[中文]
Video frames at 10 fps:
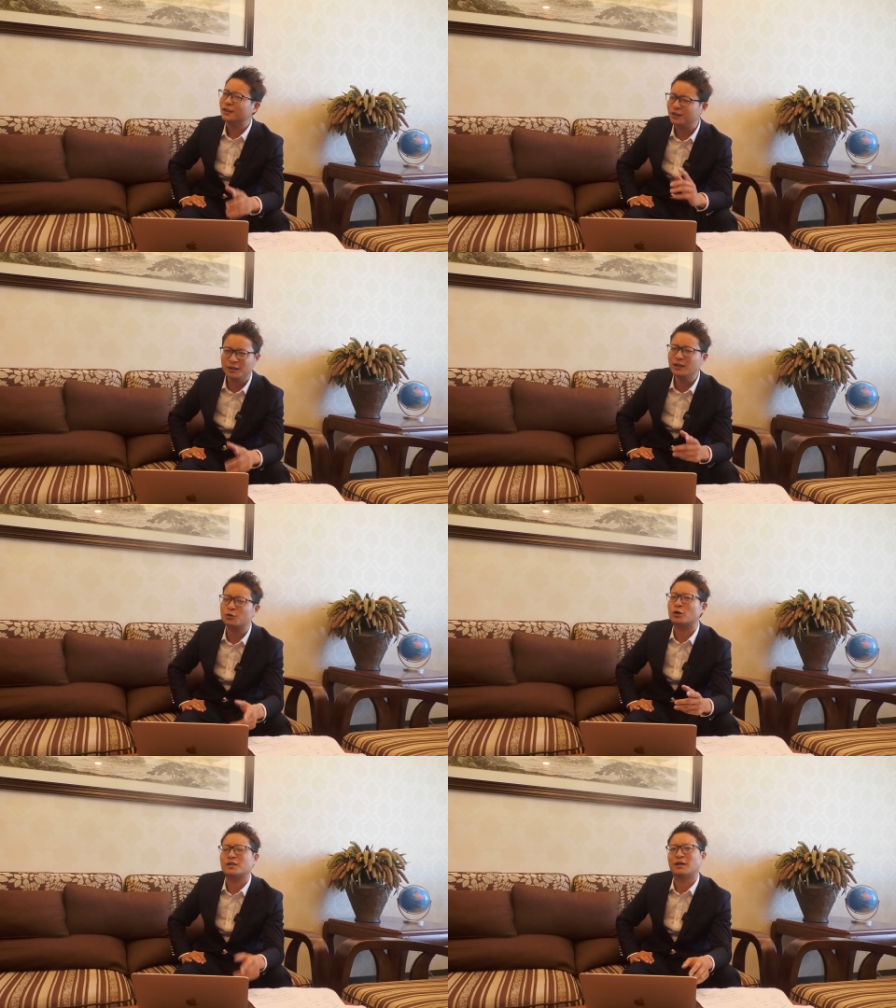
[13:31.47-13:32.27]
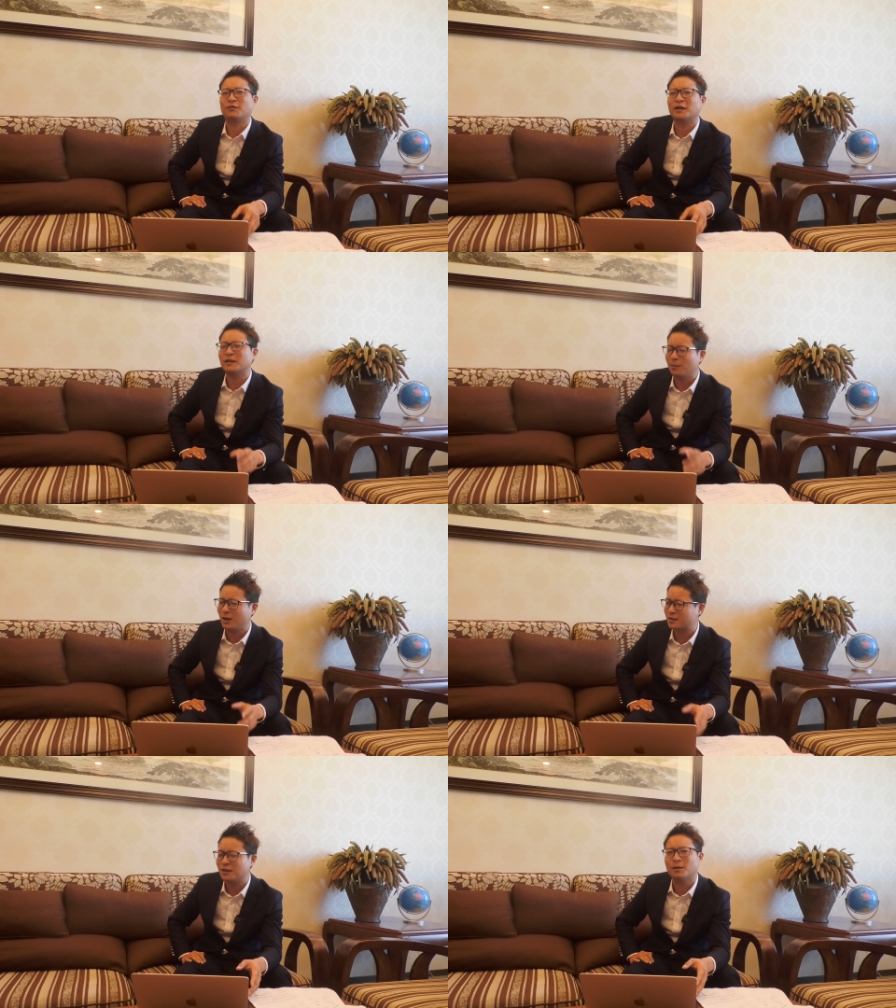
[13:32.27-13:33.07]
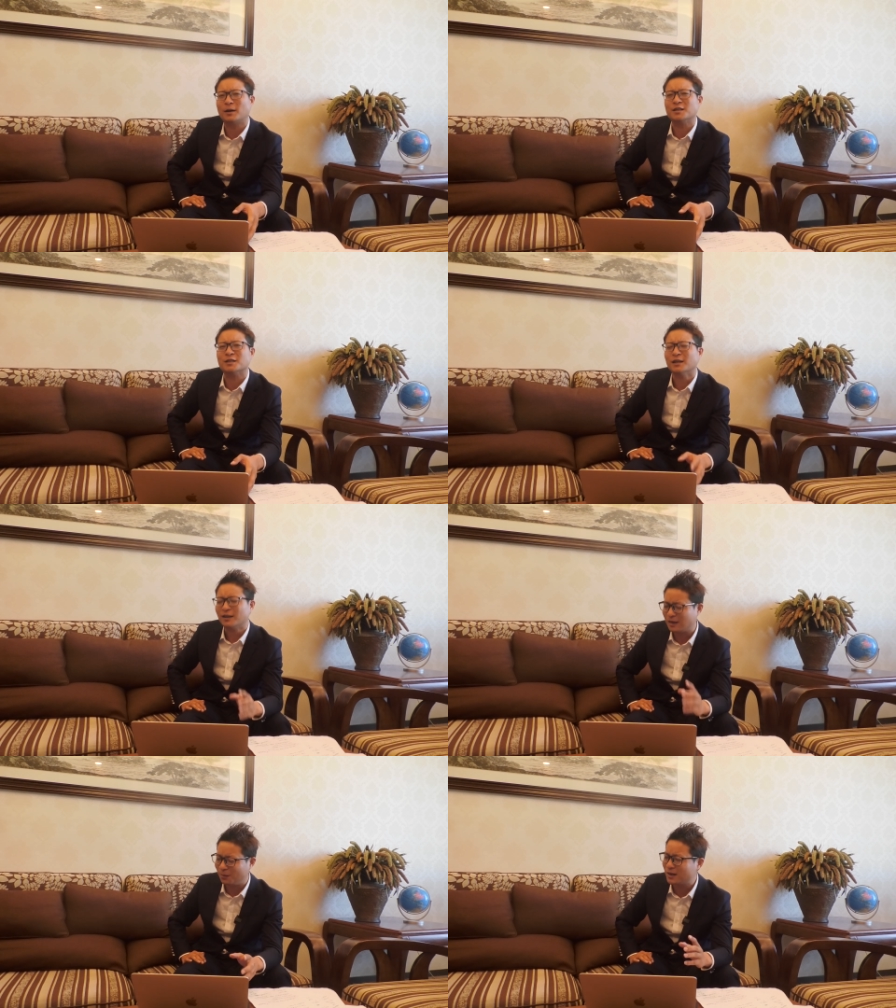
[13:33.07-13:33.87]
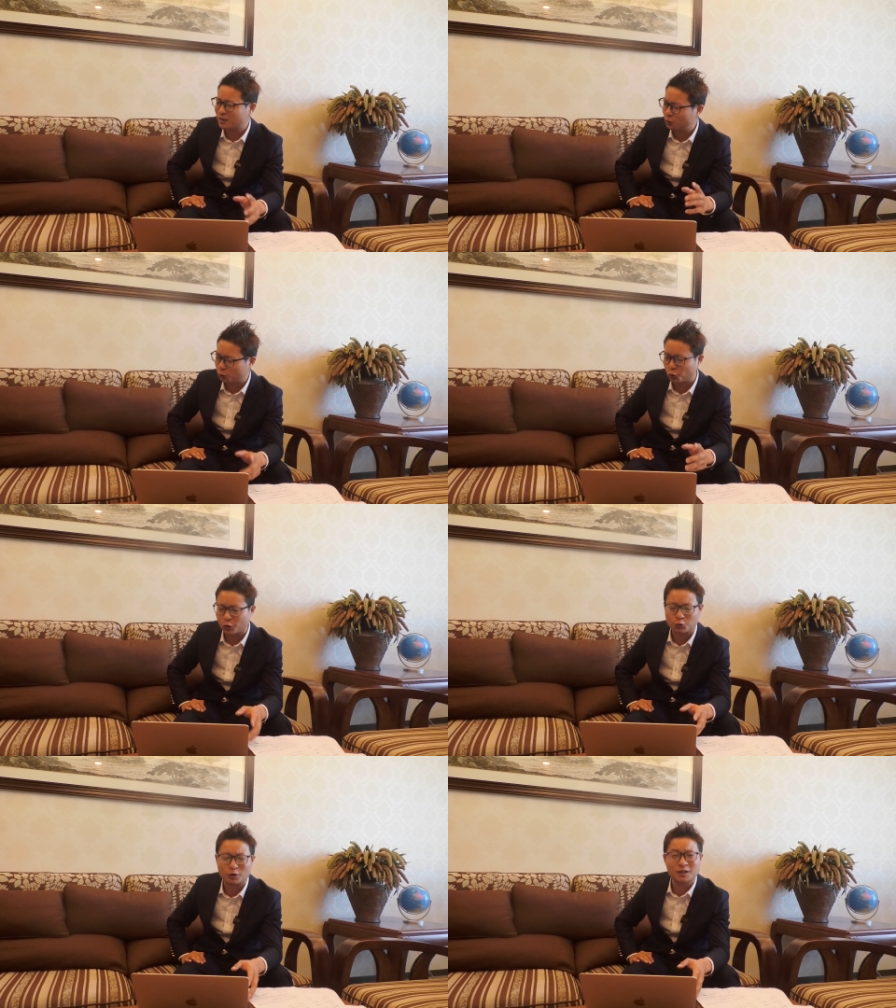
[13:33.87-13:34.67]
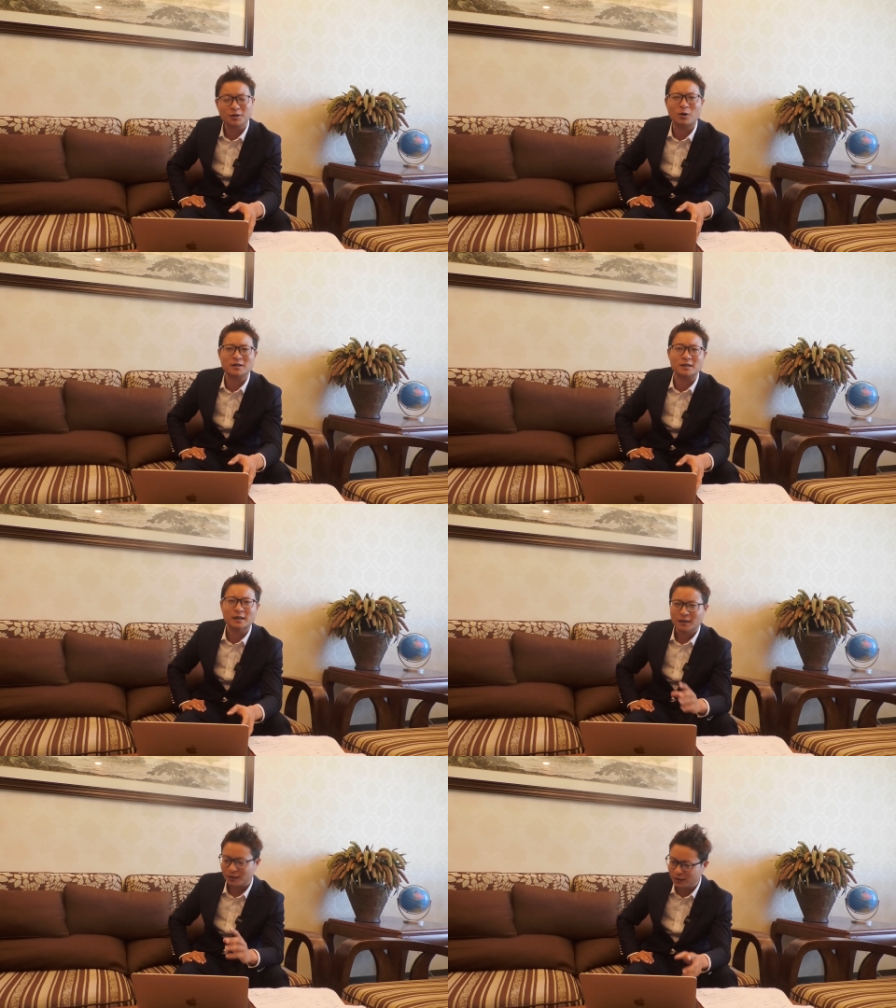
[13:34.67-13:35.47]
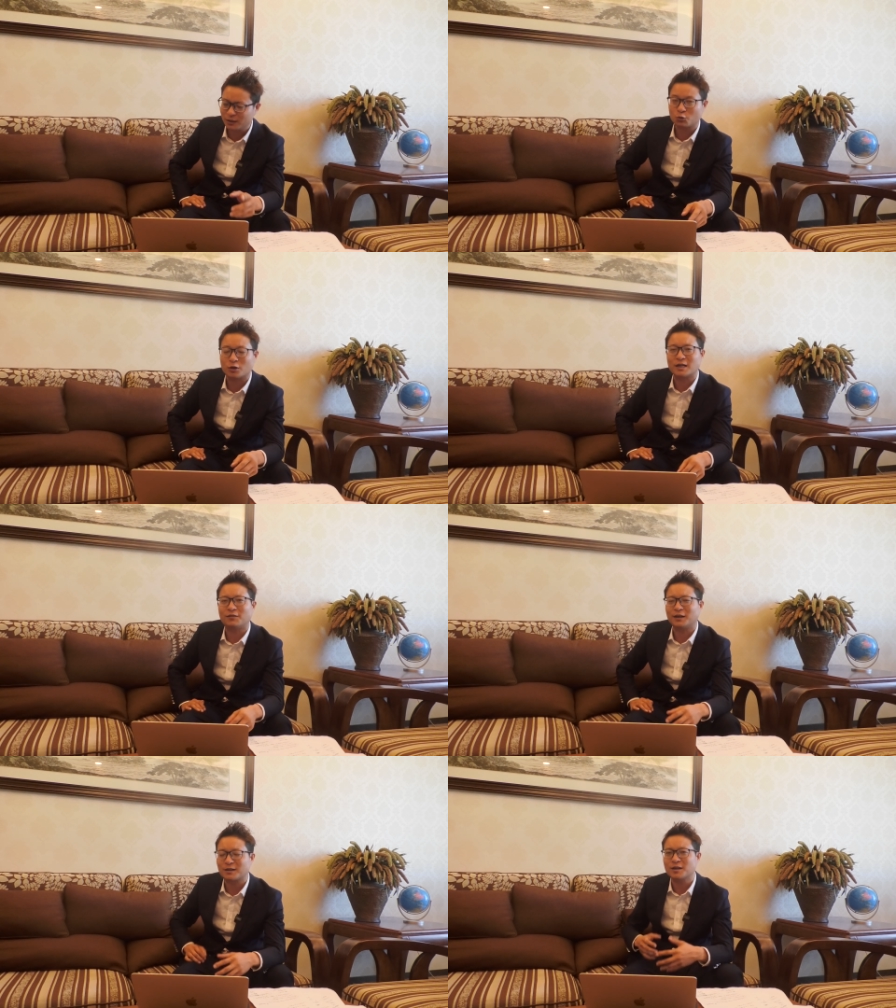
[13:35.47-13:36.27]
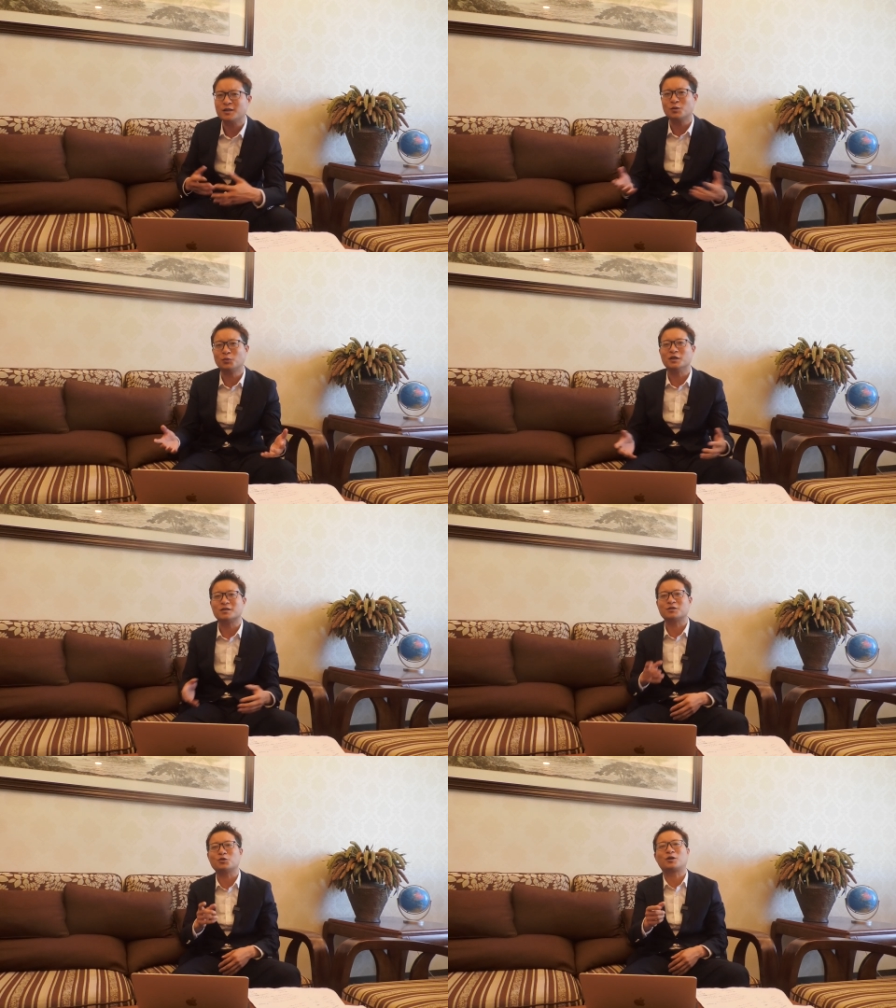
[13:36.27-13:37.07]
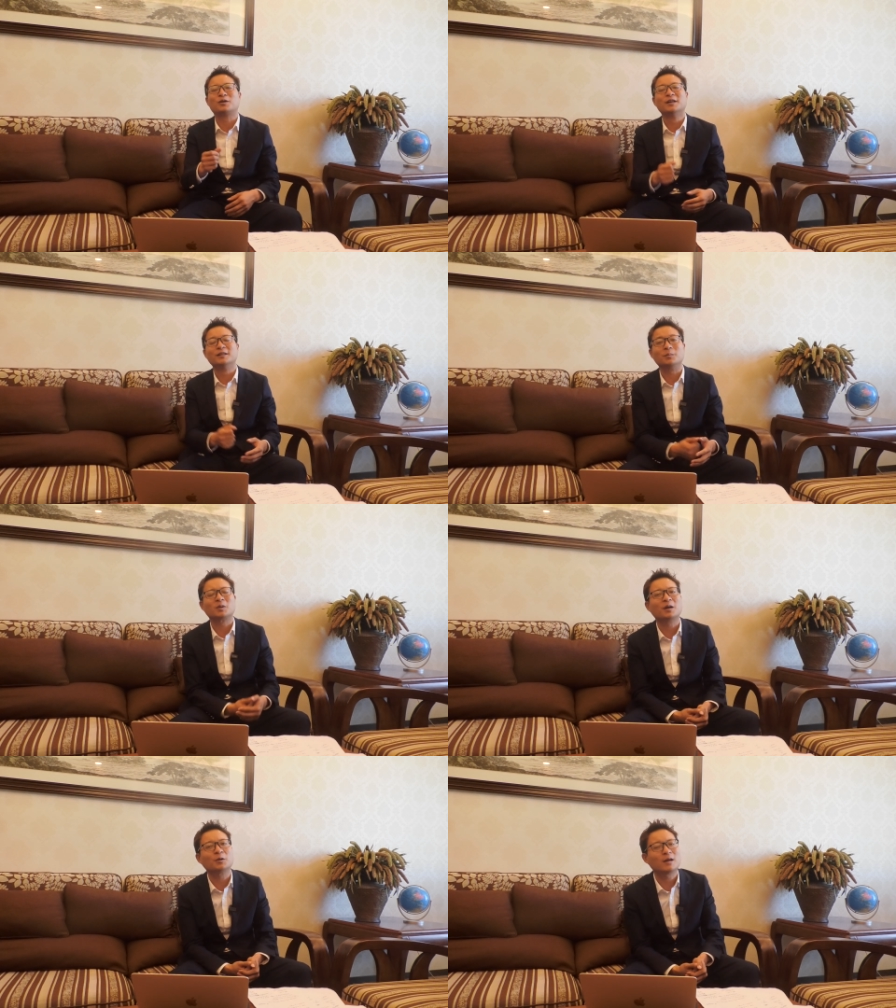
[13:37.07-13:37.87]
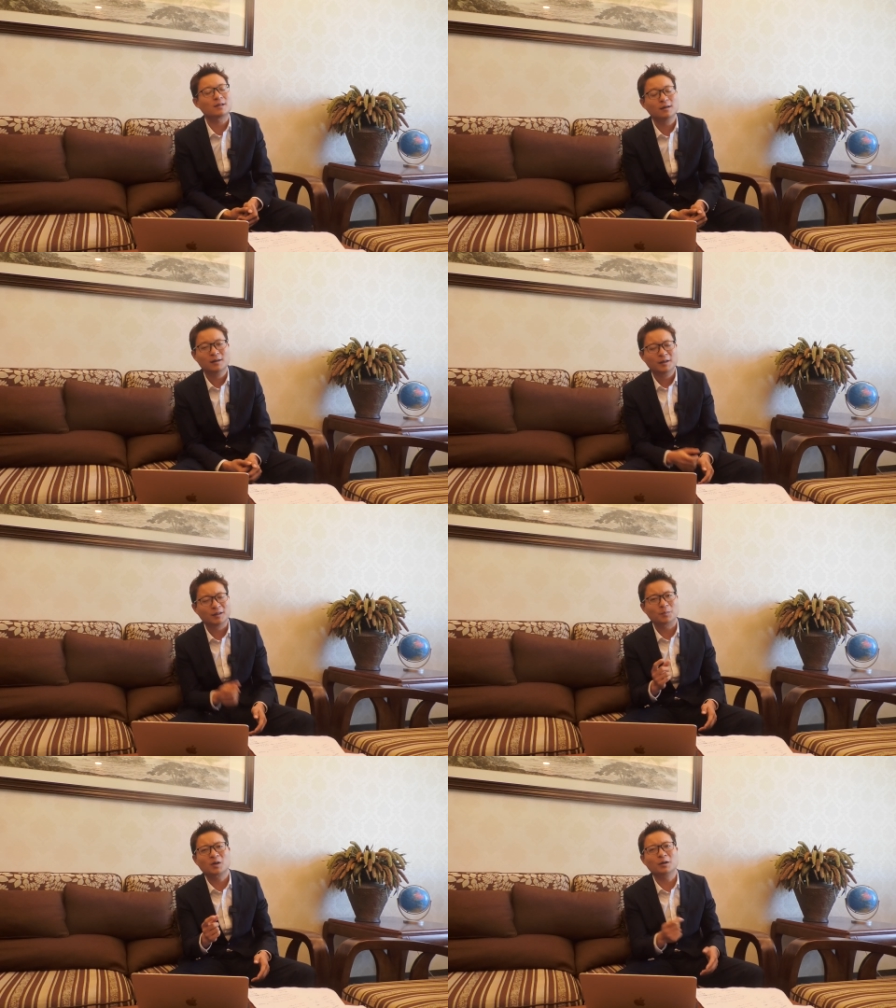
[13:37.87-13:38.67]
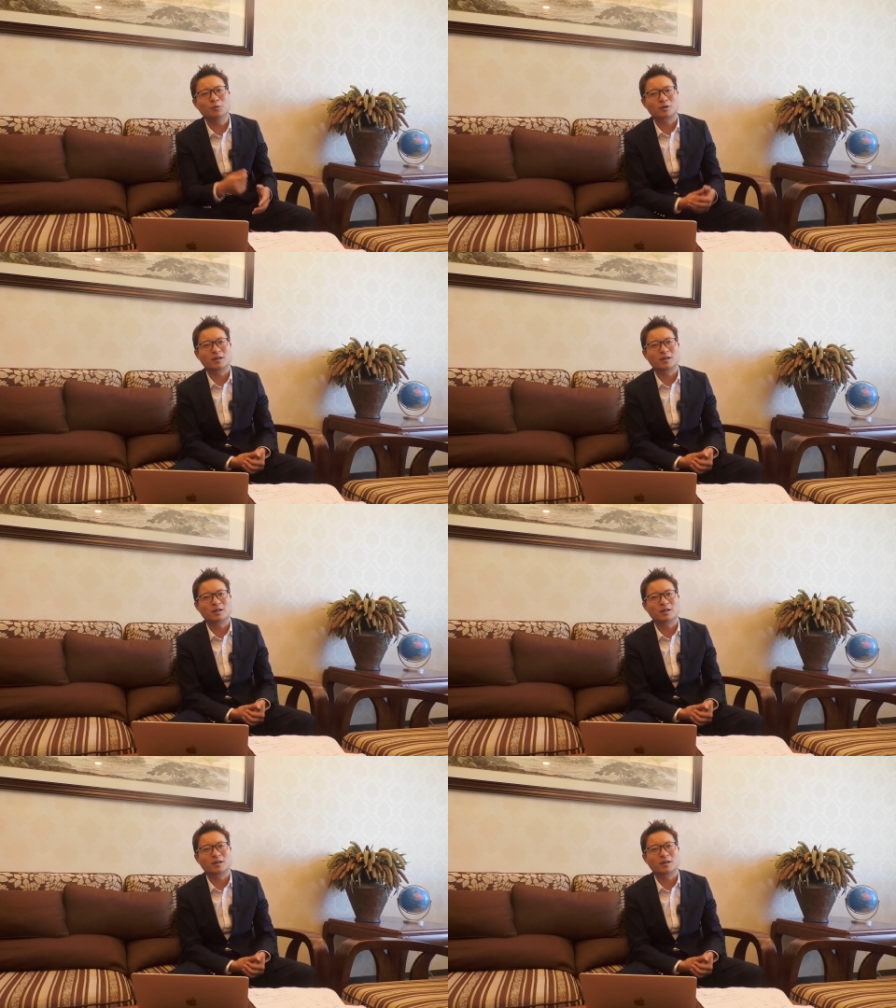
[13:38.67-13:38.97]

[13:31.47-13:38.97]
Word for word: 一定选相反的，哪怕是一个派系，哪怕是有血血亲关系，一定是选相反那声音就不一致，就拧不到一块，拧不到一股